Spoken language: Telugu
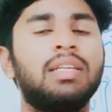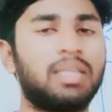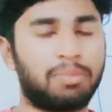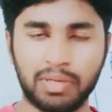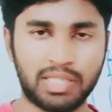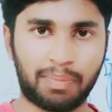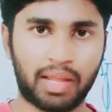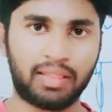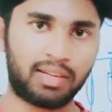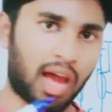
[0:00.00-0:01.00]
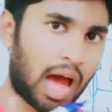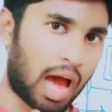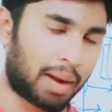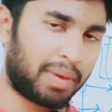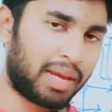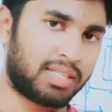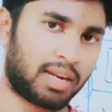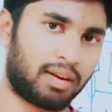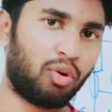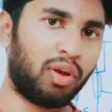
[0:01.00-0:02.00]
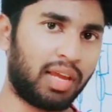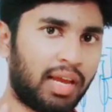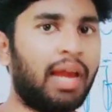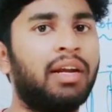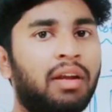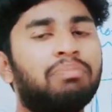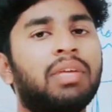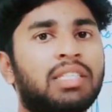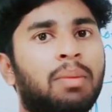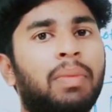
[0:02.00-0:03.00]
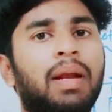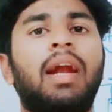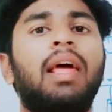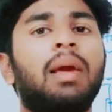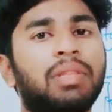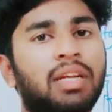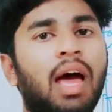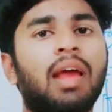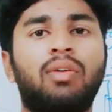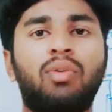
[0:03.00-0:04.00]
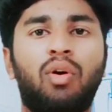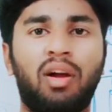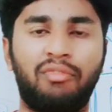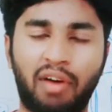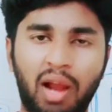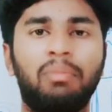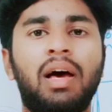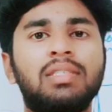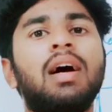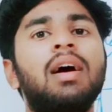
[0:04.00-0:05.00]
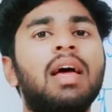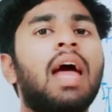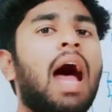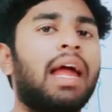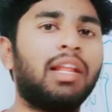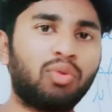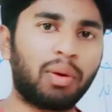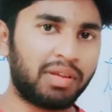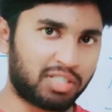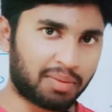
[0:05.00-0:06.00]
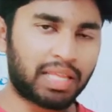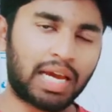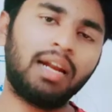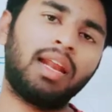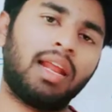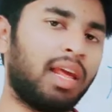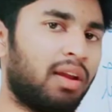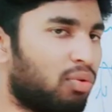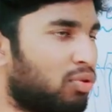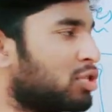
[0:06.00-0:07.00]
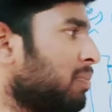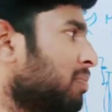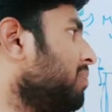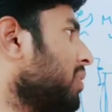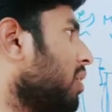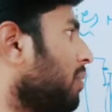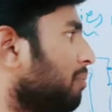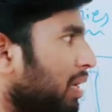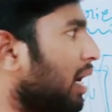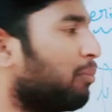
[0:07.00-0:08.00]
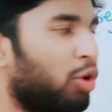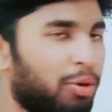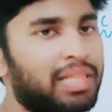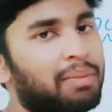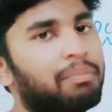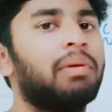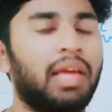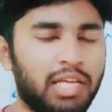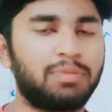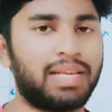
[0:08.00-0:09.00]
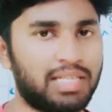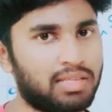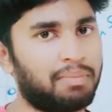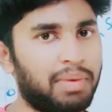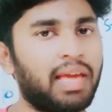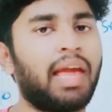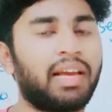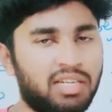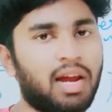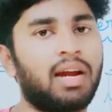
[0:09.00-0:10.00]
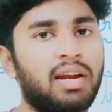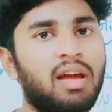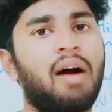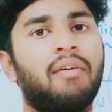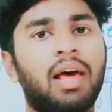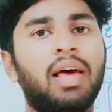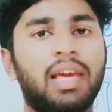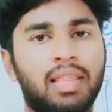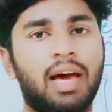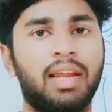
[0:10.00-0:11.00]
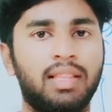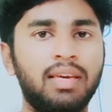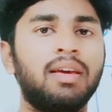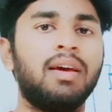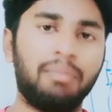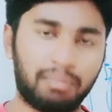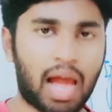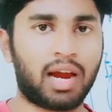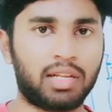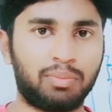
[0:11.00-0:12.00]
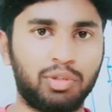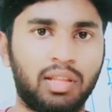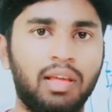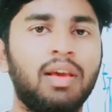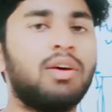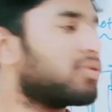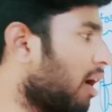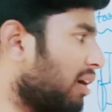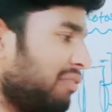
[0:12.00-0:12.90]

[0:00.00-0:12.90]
చెప్పమని చెప్పాడు అది ఆర్మేచర్లో ఇంకా ఇన్డెప్త్గా చెప్పమన్నాడా లేకపోతే టార్క్ యొక్క ఫార్ములాసా అనేది కూడా మీరు చెప్తే కనుక నేను కొంచెం ఇంకా బోర్డు మీద ఎక్స్ప్లెయిన్ చేస్తాను మీకు ఎక్స్ట్రా కంటెంట్ కావాలా లేదా అనేది నాకు అర్థమవుతుంది సో కాబట్టి